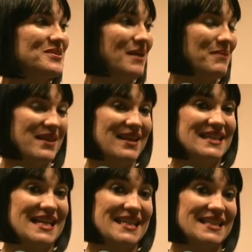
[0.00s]
Pues a
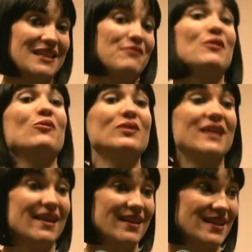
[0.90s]
veces las
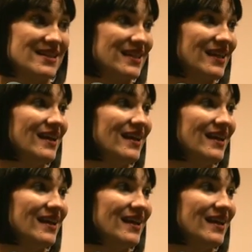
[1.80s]
dificultades